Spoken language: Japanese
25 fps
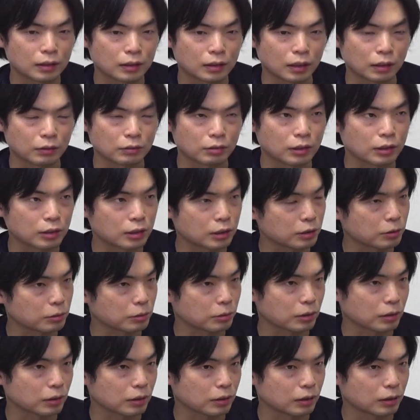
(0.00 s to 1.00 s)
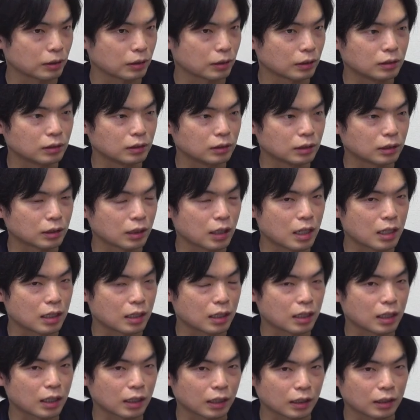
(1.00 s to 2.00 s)
サンフランシスコだね時
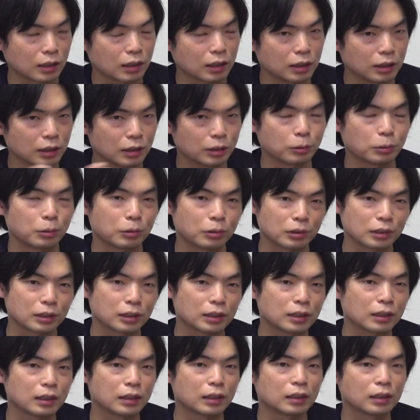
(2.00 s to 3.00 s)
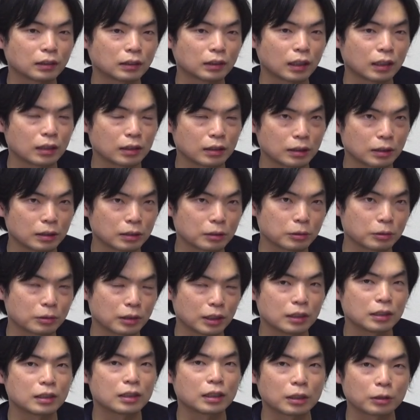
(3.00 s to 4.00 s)
間かけて移動してたんでそう
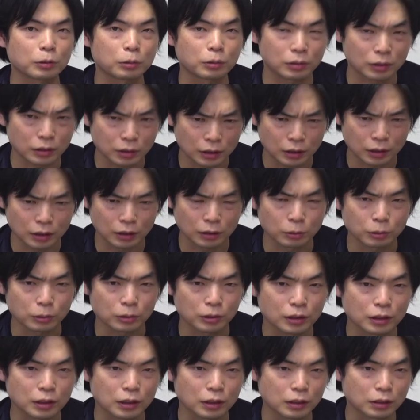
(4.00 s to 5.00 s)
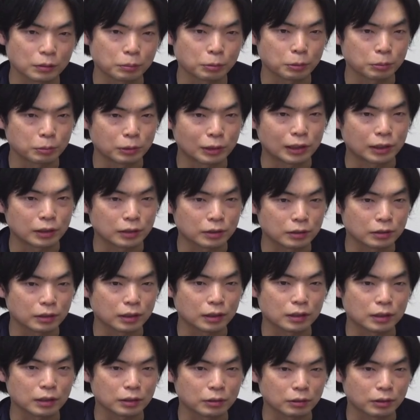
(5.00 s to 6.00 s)
電車乗って移動したんでもう無理なんですよ
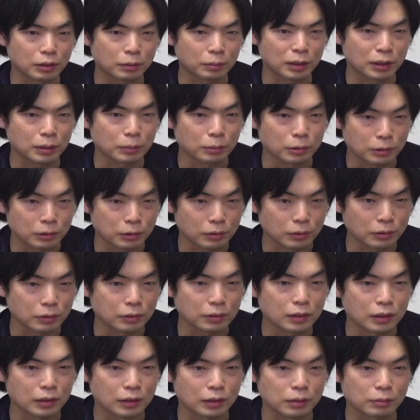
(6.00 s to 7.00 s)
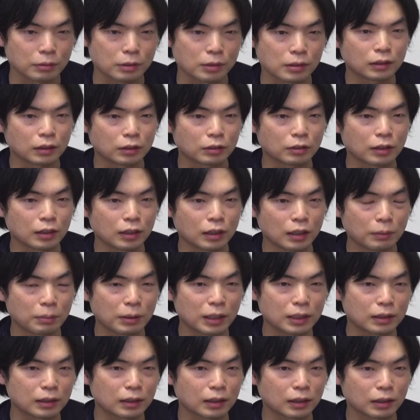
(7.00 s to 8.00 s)
電車乗ってまた戻るとか言ってもでそれは
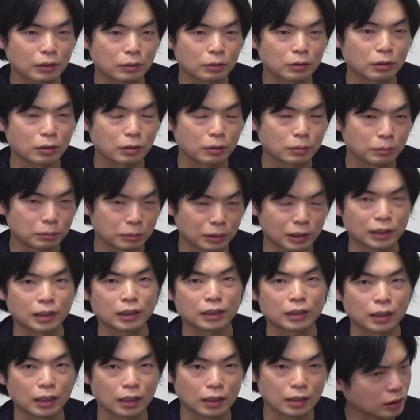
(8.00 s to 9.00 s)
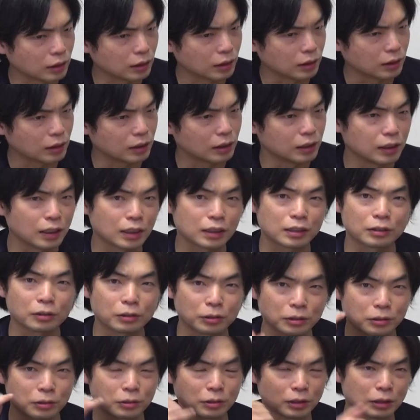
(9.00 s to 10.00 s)
粘ったけど無理でした ETS の
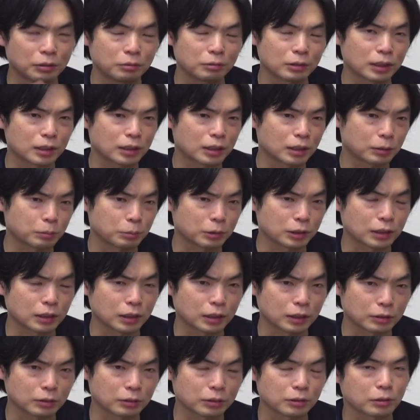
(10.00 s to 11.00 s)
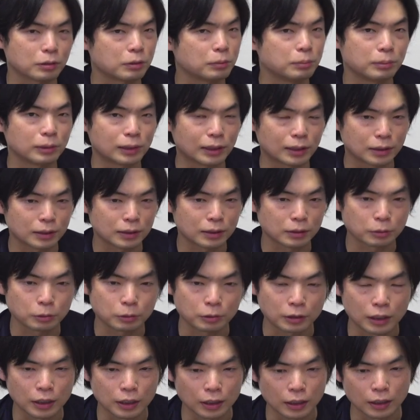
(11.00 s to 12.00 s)
人と電話したりもしたけどそれ無理でした受
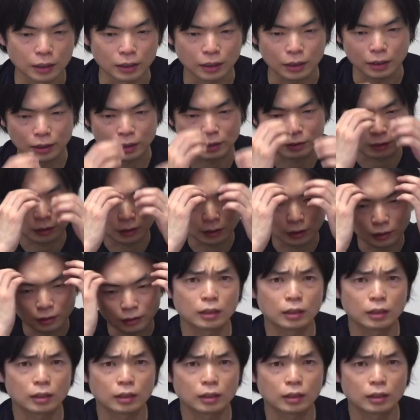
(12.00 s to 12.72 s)
け入れられなくて